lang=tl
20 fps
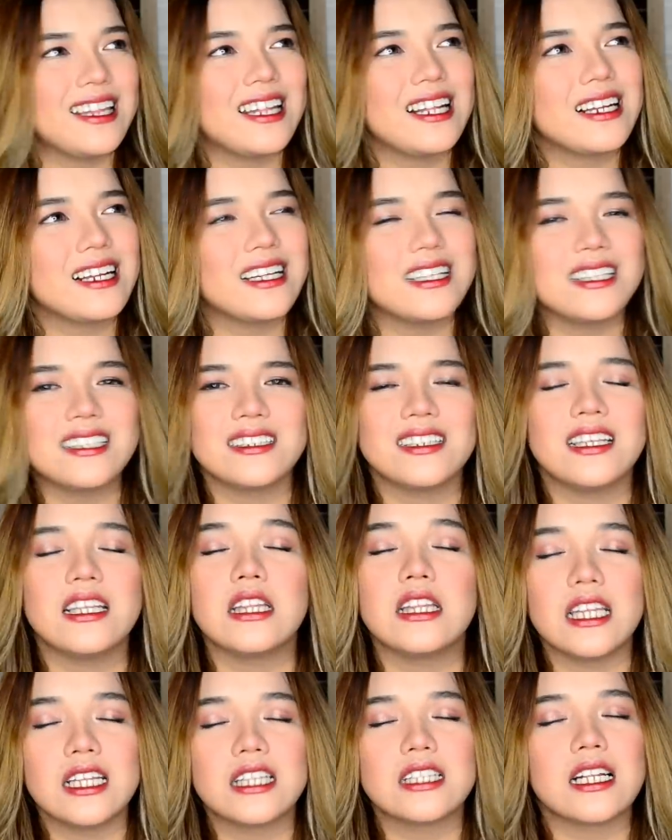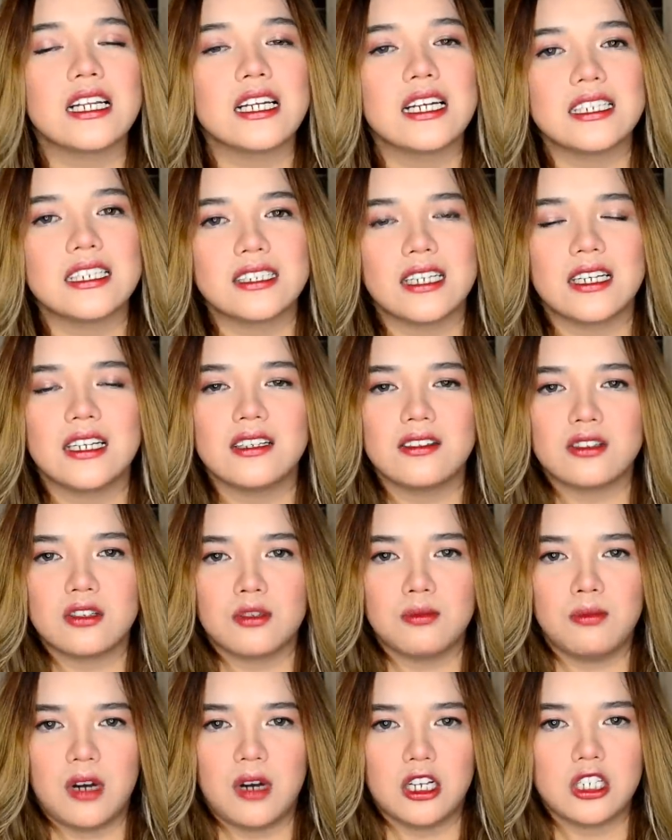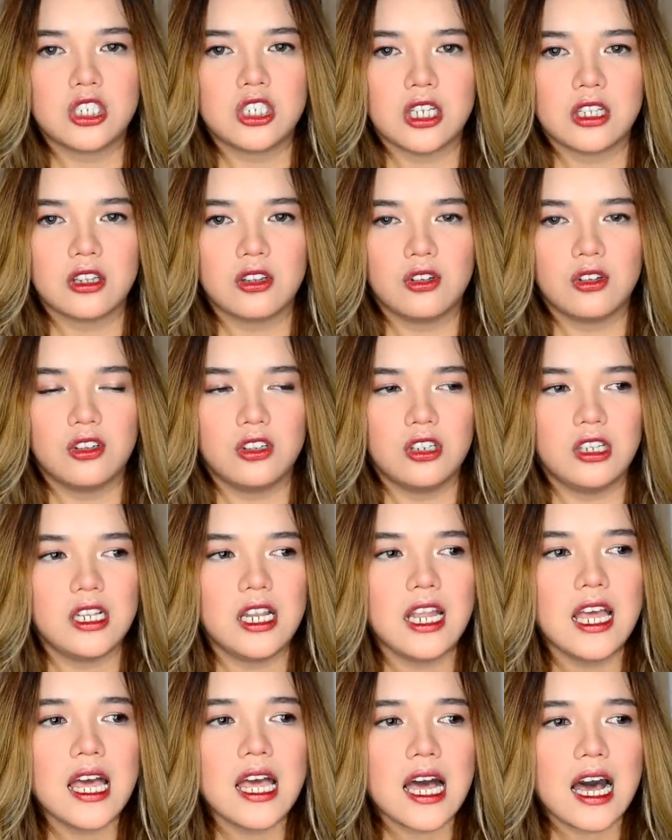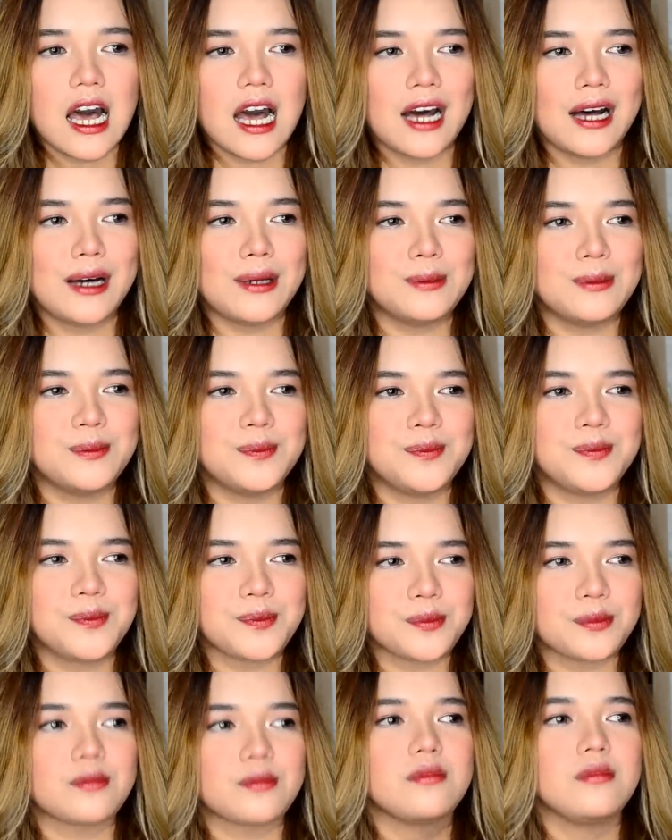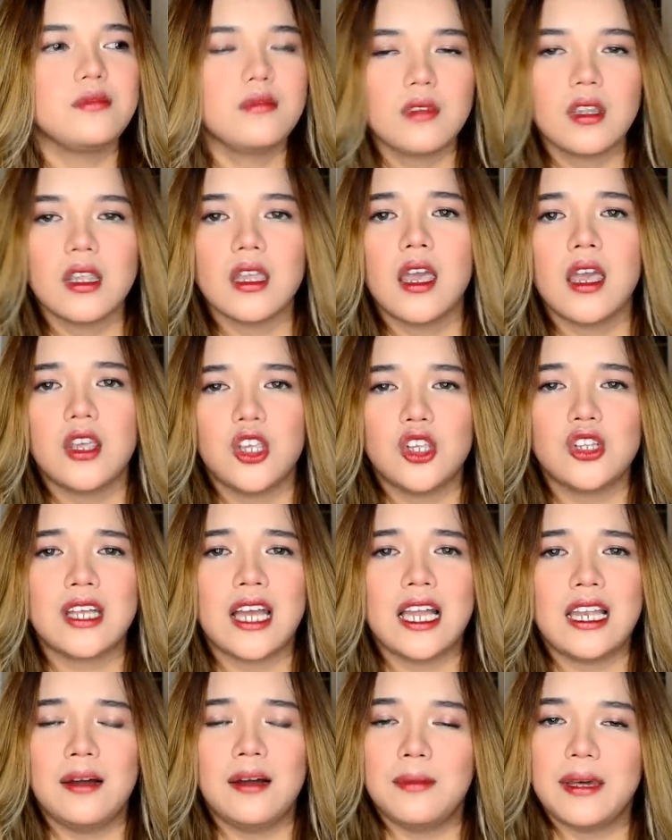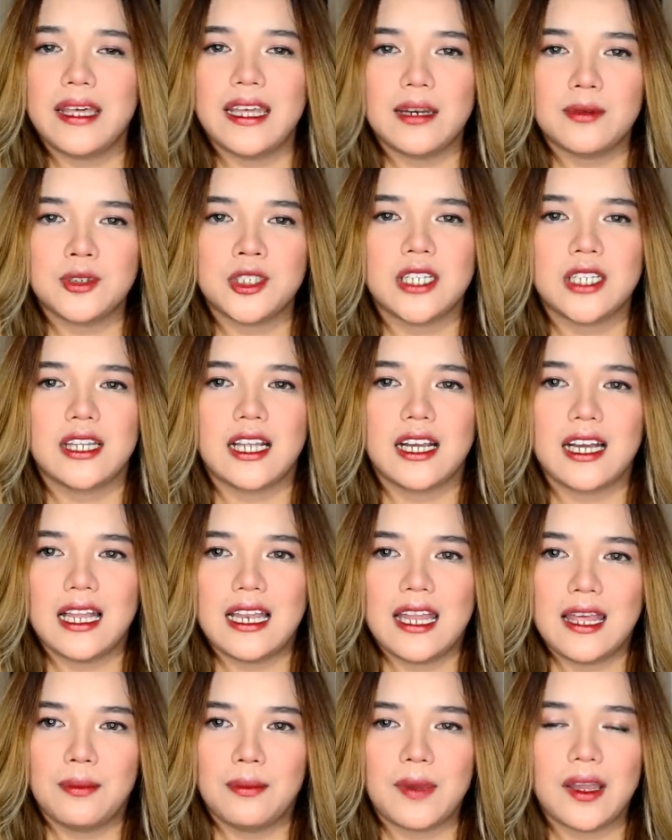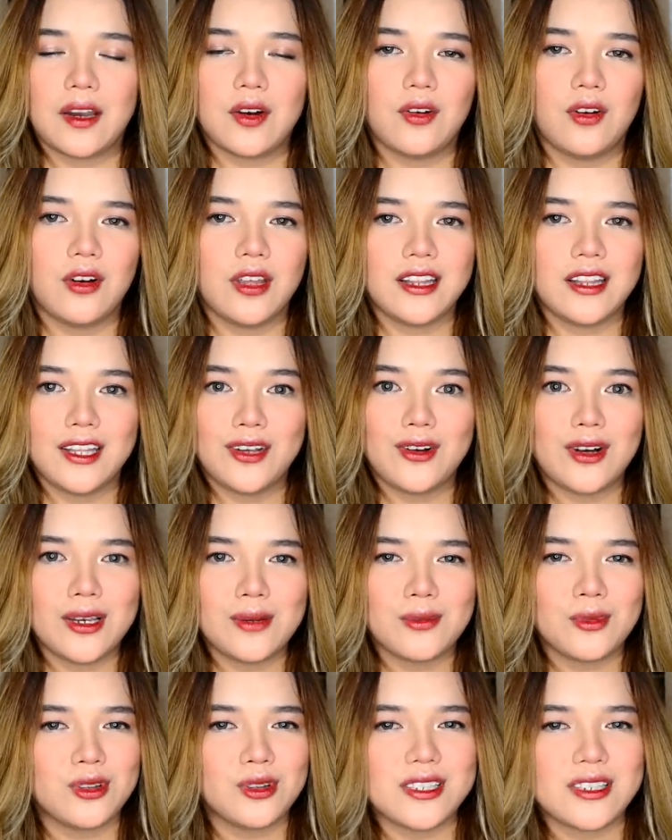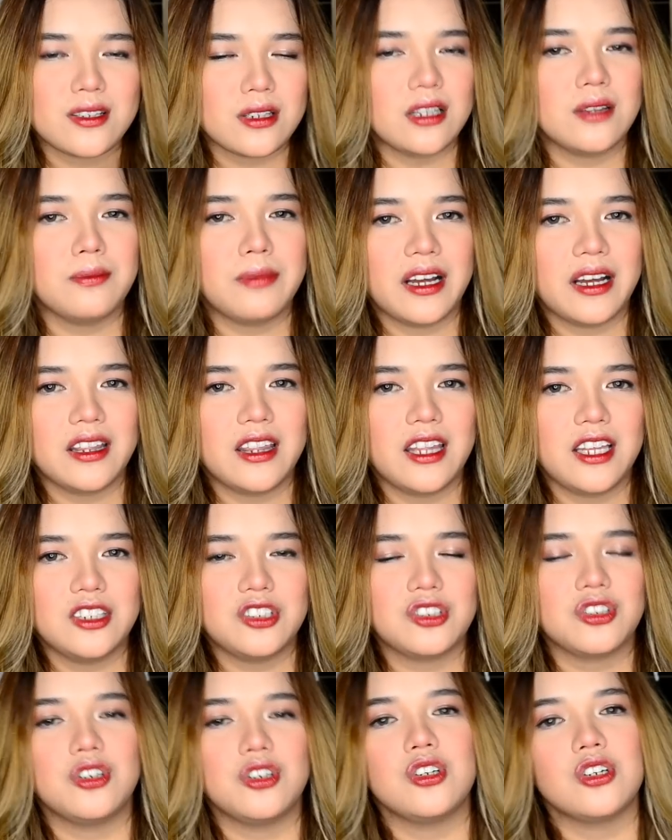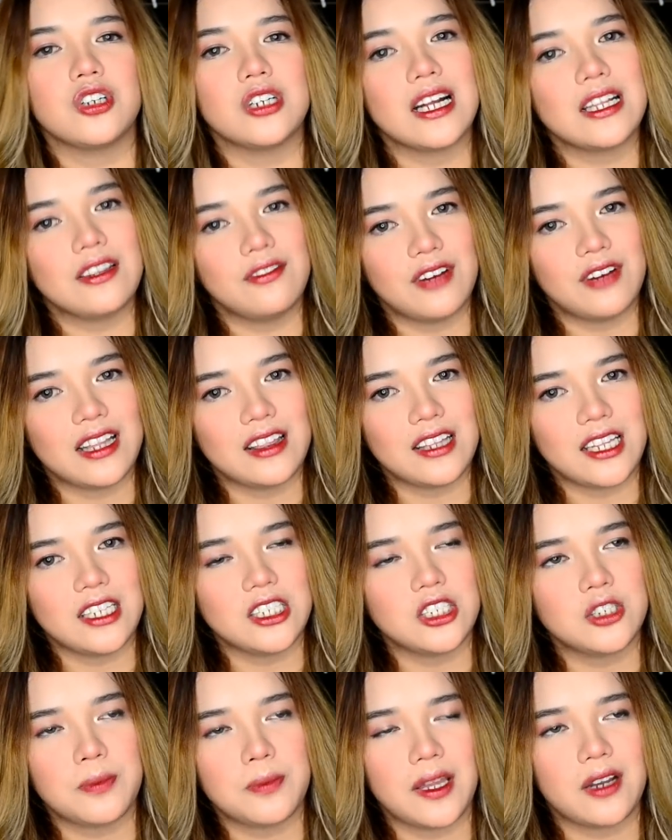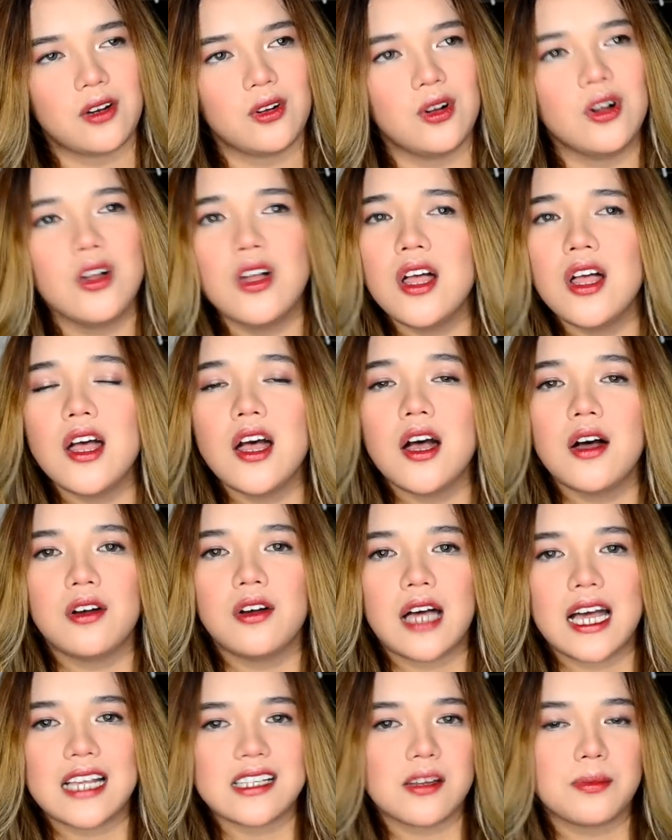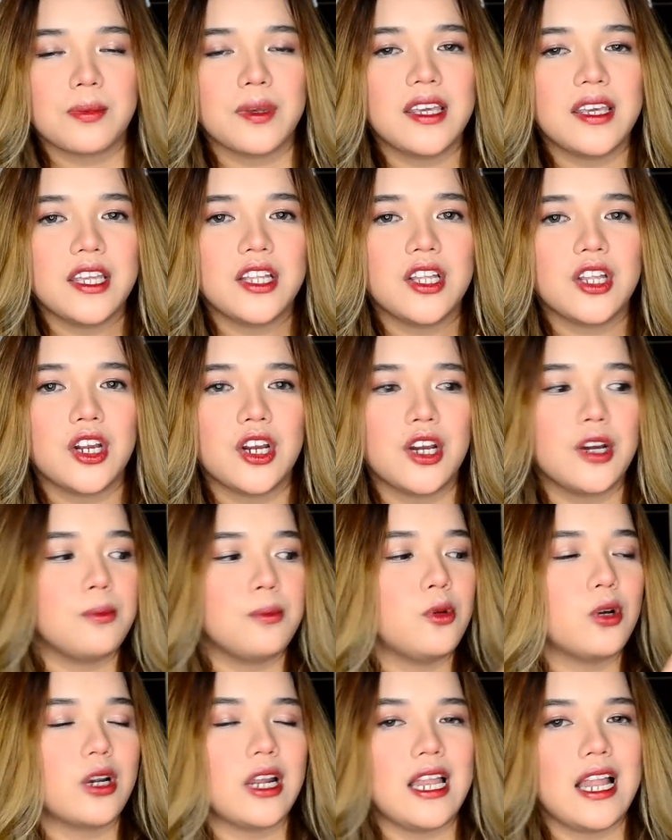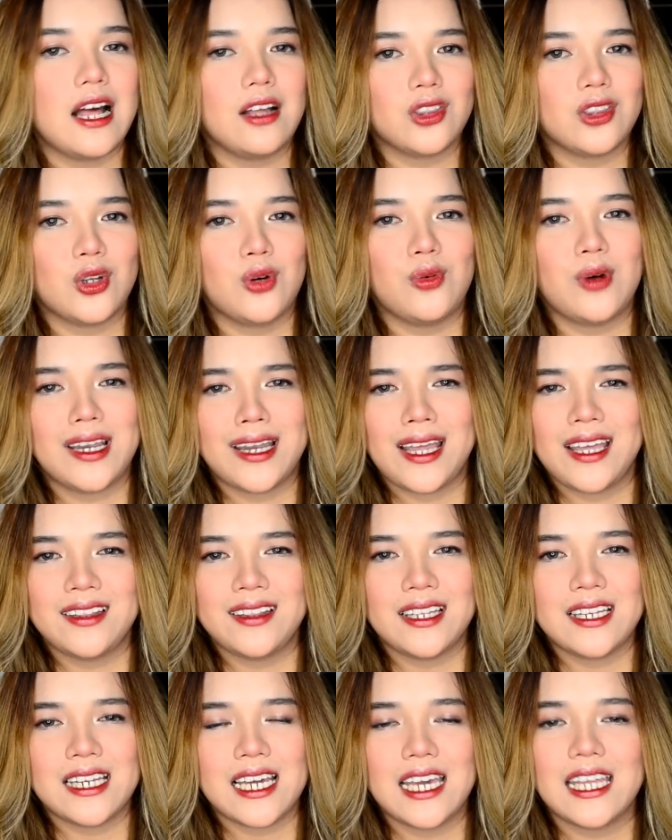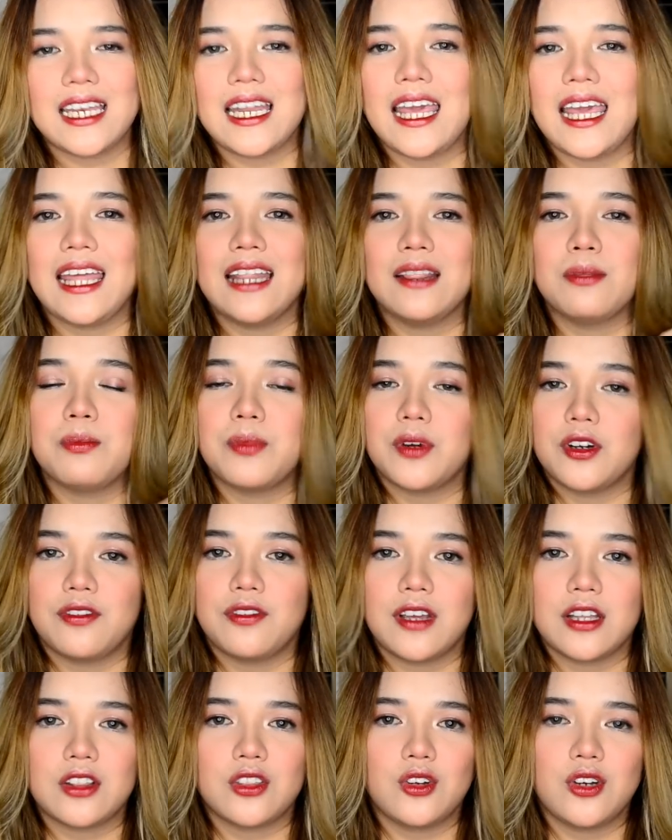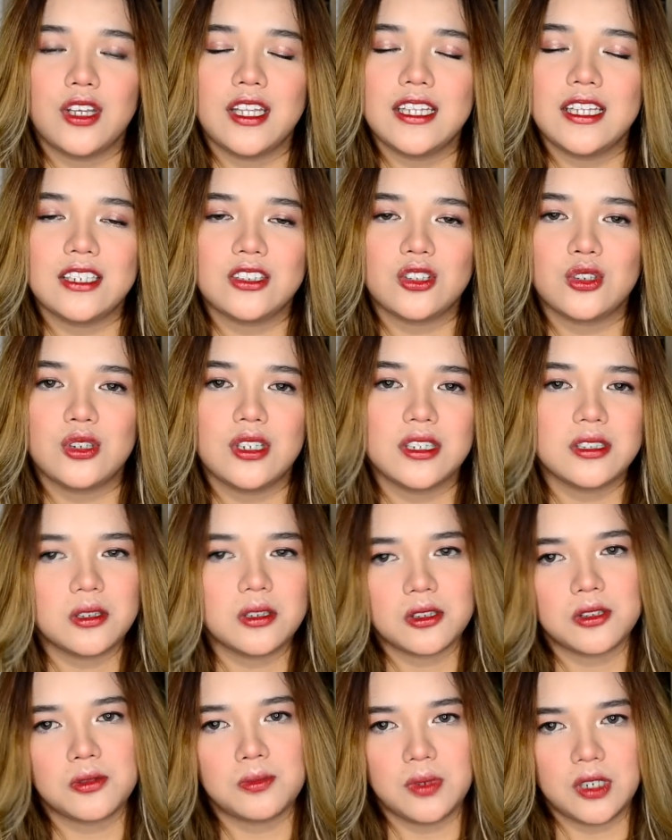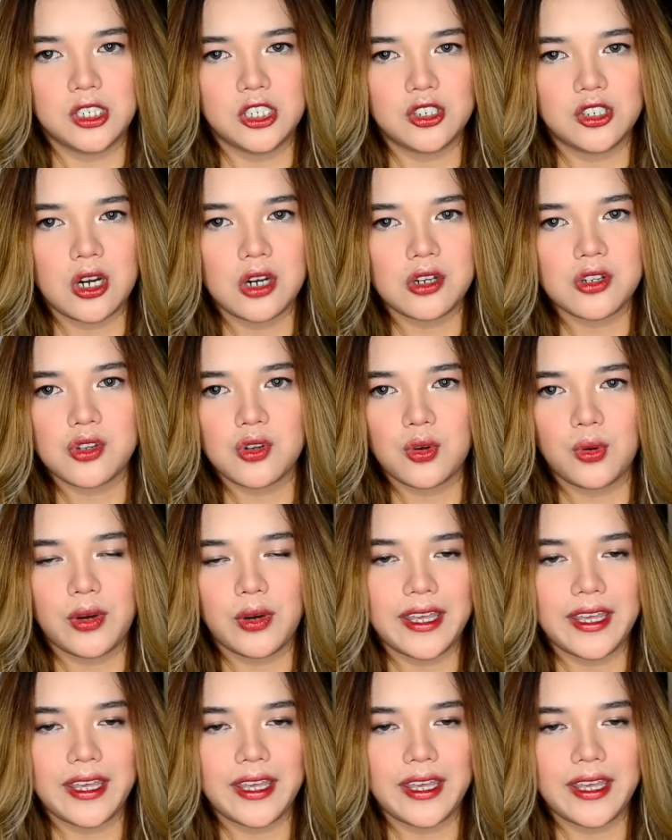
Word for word: hindi talaga, hindi talaga siya nag-smudge at all. Um, yun nga lang, mahirap siyang tagalin. Pero hindi ko alam kung disadvantage yun or advantage. Pero as a beginner, mura lang to, 199 and perfect to. Hindi to nag-smudge. So,